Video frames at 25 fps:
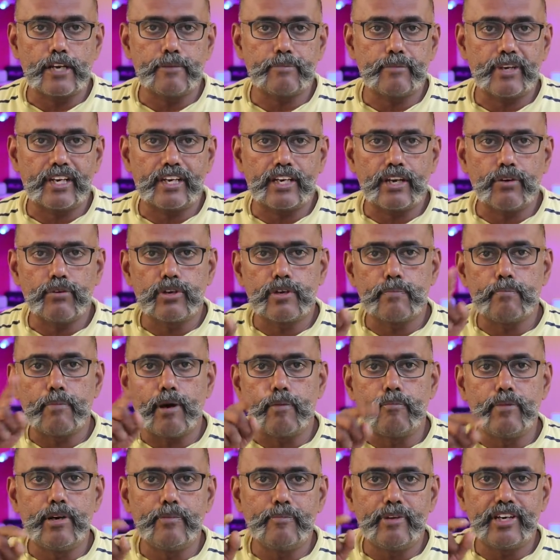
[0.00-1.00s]
அனுப்புறீங்கன்னா ஒரு
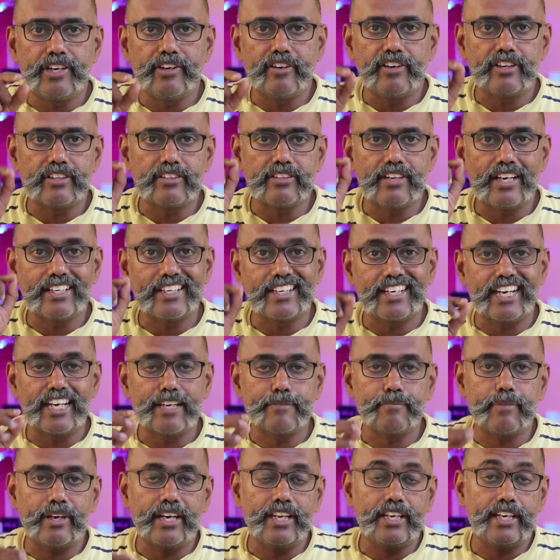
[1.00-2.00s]
பபுள் மாதிரியும் இருக்கும் அதை
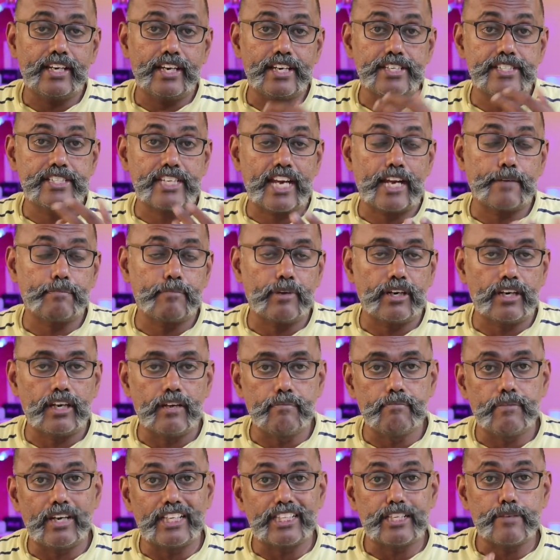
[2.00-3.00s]
கிளிக் பண்ணி நீங்கள் சேட்
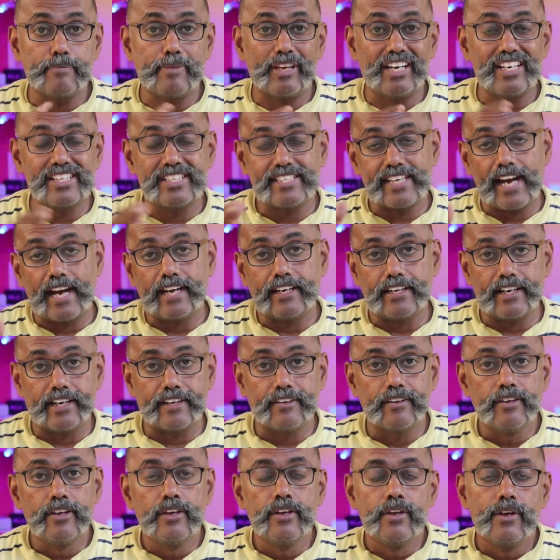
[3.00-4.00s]
பண்ணலாம் அதுக்கு பேர் சேட்
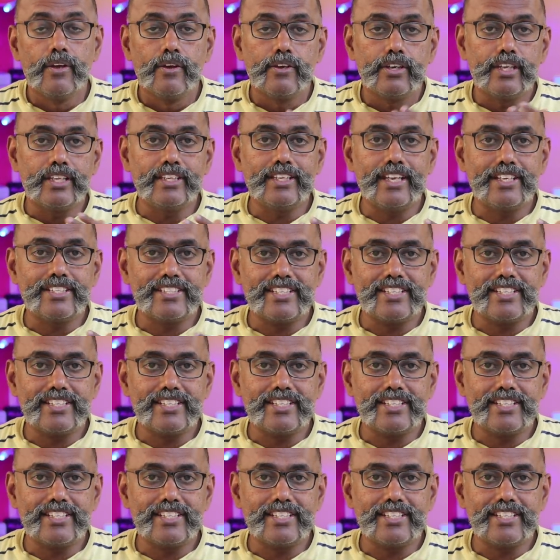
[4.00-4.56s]
ஹெட் இந்த